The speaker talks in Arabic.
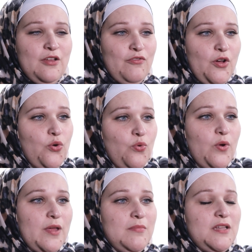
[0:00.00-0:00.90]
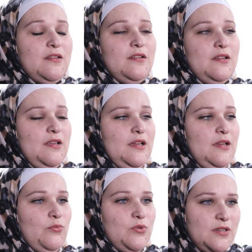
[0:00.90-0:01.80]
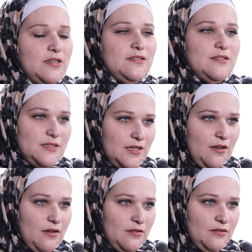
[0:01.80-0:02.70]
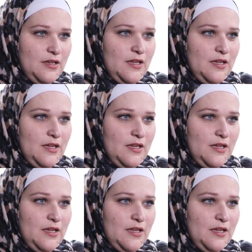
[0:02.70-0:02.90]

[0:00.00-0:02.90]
فهو من وزارة الصحة